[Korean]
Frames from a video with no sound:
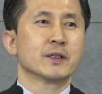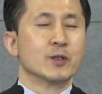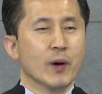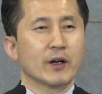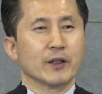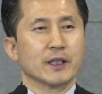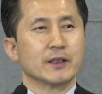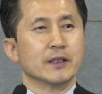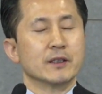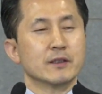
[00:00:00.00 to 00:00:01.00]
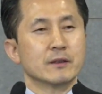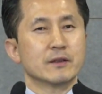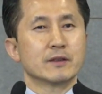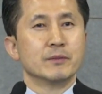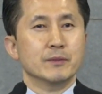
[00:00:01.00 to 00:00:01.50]
그와 관계된
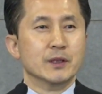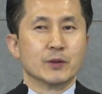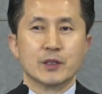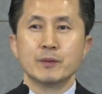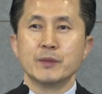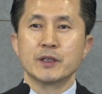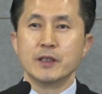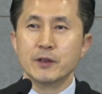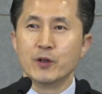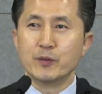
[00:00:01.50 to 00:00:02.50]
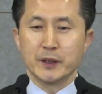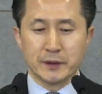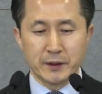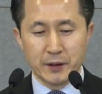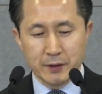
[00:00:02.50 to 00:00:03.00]
민수기 신명기
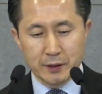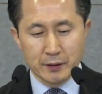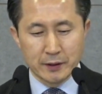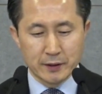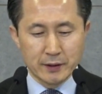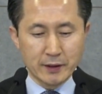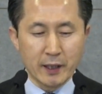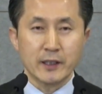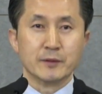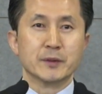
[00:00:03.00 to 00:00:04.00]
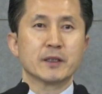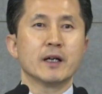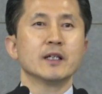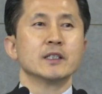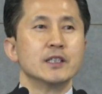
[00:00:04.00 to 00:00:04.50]
읽어오면 어떤 생각이
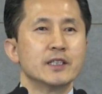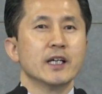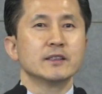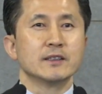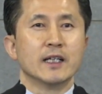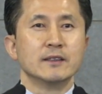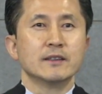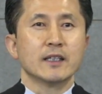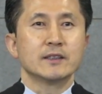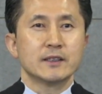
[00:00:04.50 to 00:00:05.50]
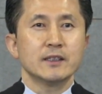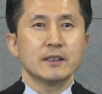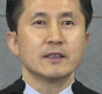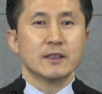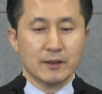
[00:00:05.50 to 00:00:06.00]
듭니까? 이제
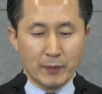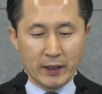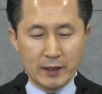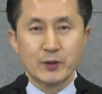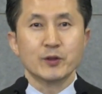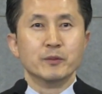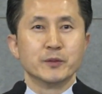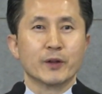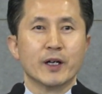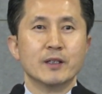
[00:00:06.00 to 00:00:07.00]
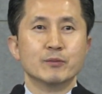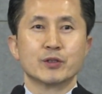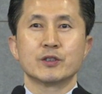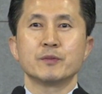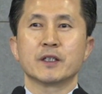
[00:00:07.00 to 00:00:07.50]
낱낱이 말할 수 없노라.
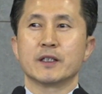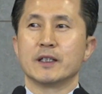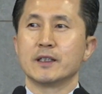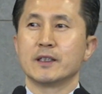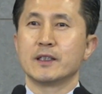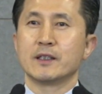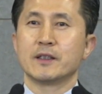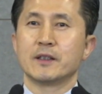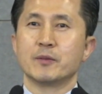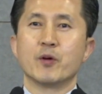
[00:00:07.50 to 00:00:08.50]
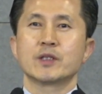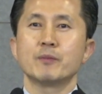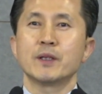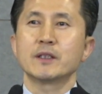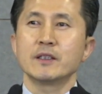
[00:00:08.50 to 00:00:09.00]
무슨 뜻입니까?
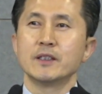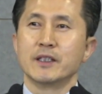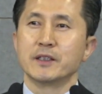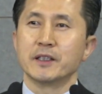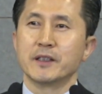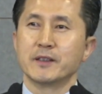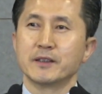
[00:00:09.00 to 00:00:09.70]
복잡하다는 얘기예요.